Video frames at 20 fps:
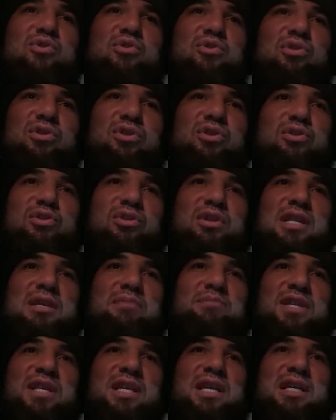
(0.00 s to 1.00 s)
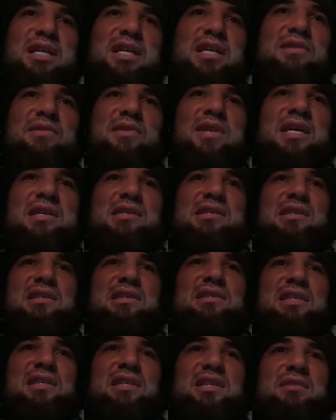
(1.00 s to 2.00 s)
рукой, он для меня не являлся
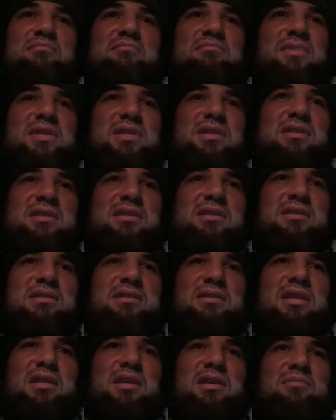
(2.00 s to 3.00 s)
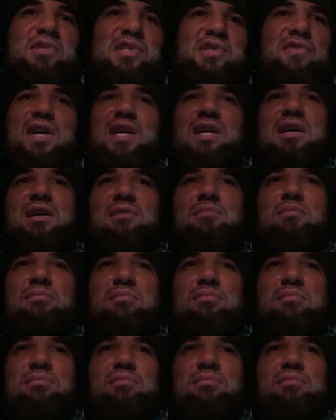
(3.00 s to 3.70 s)
таким, э, таким сверх,